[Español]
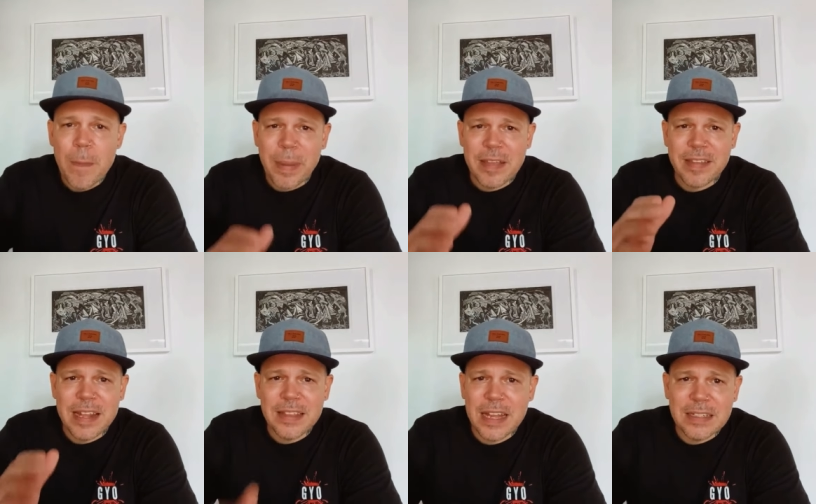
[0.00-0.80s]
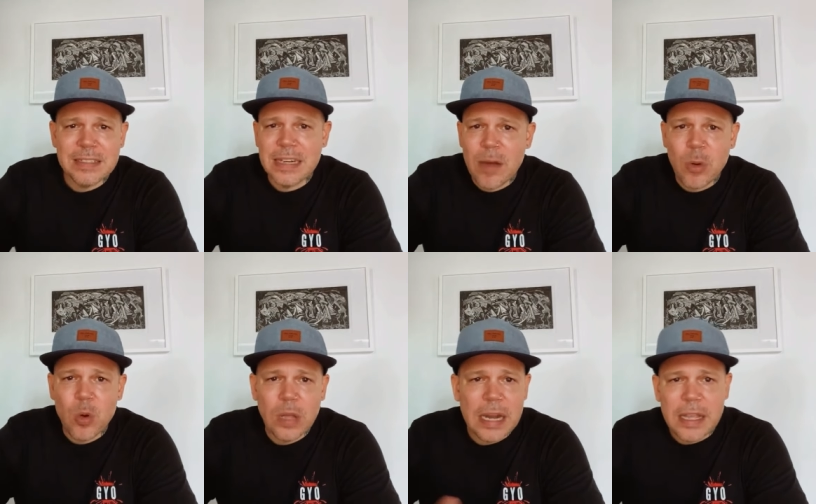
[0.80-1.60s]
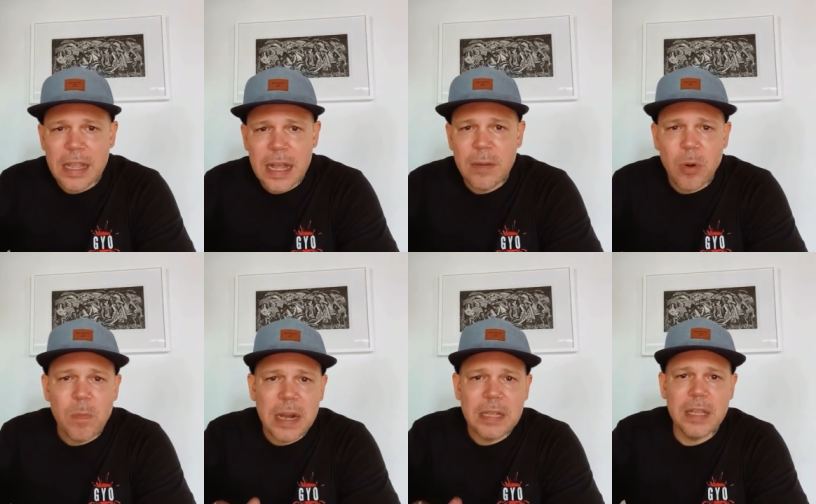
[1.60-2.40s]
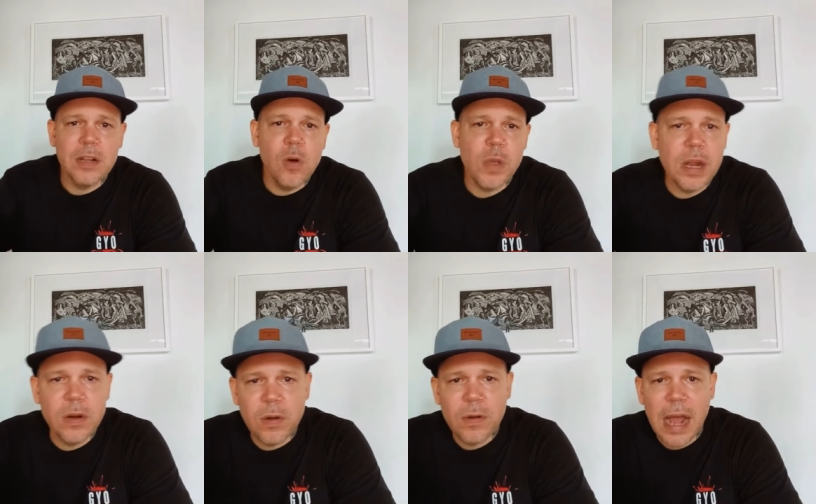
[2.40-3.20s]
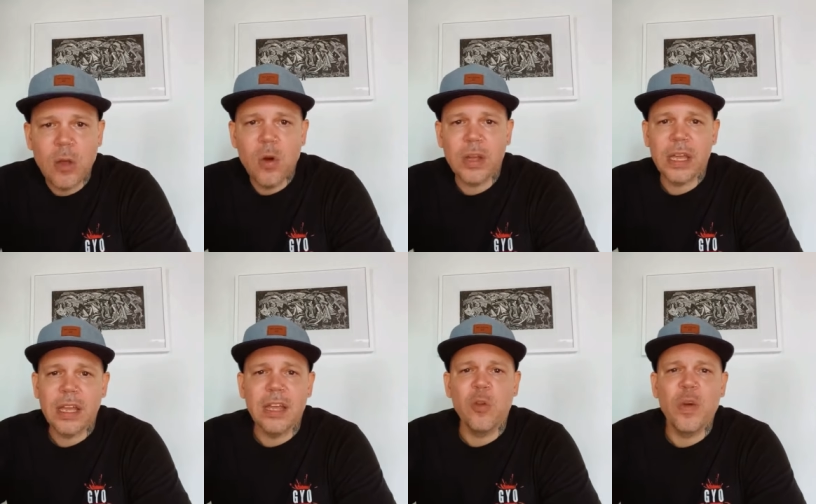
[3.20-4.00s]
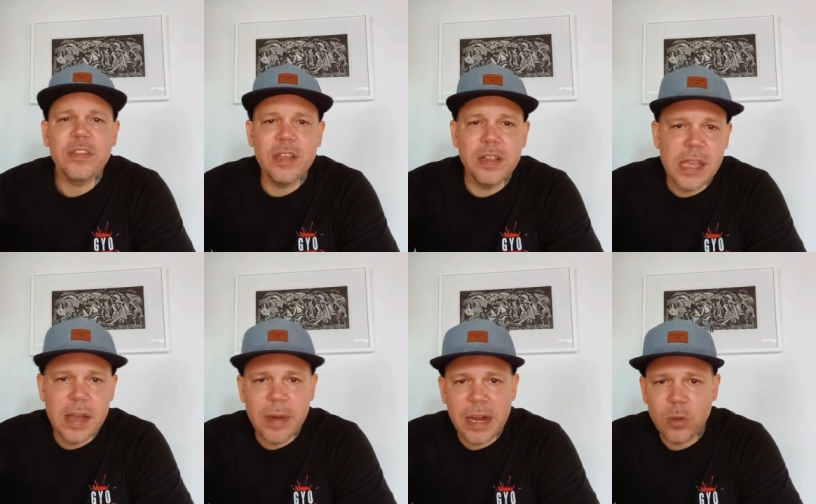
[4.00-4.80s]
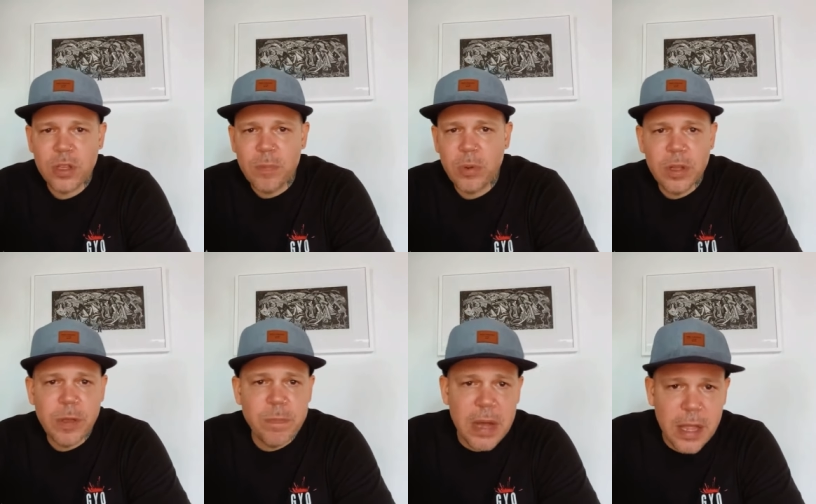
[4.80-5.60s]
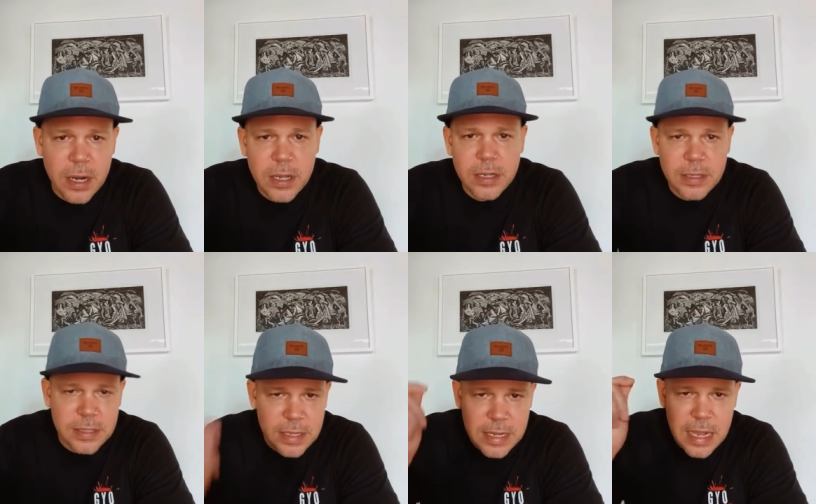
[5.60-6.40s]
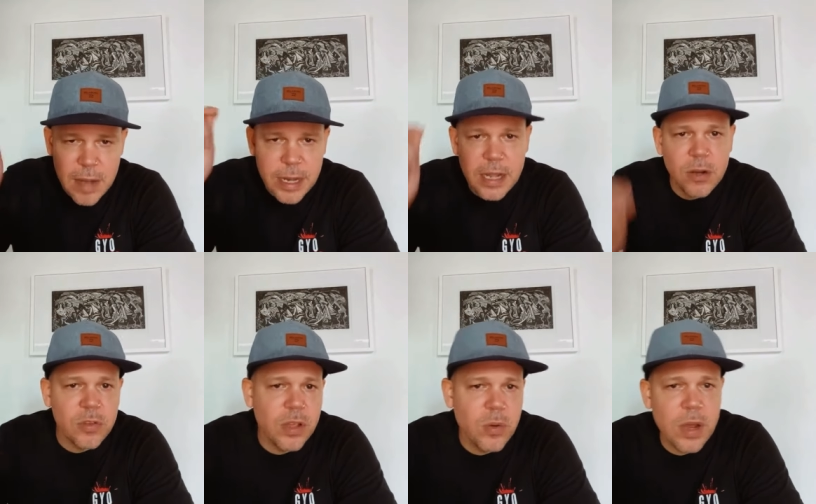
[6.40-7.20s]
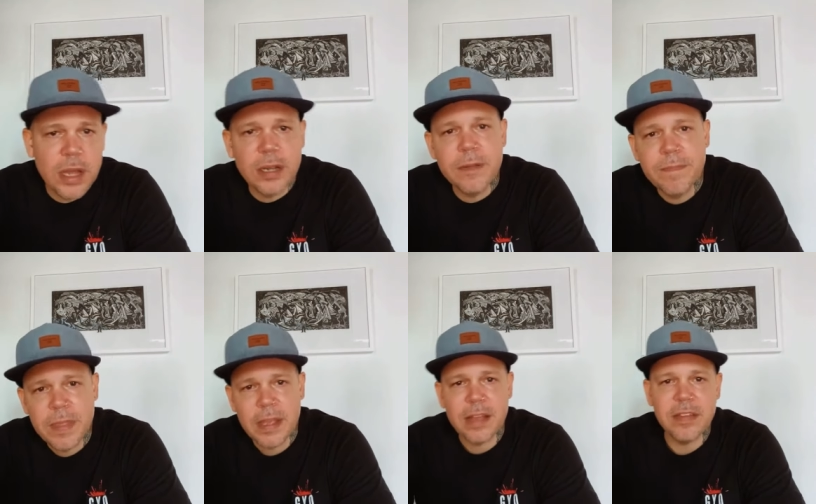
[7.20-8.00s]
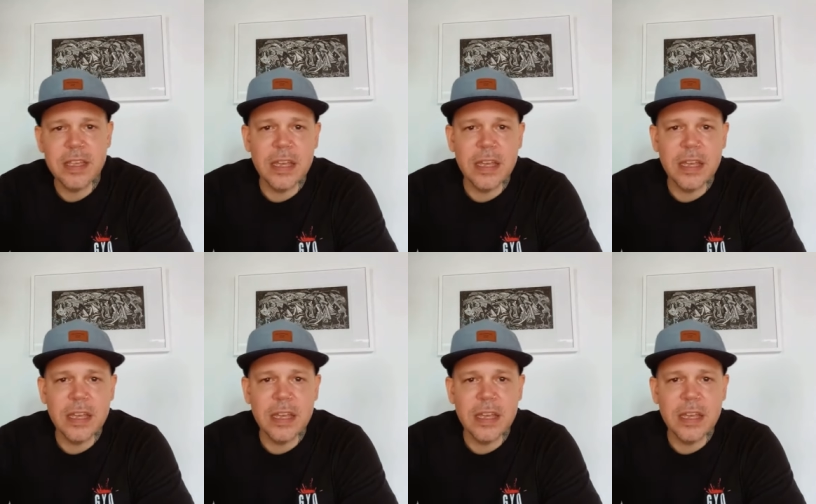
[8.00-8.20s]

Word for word: presentan la brutalidad por parte del gobierno, algo que no existía para los tiempos de mis padres, cámaras en los celulares. Así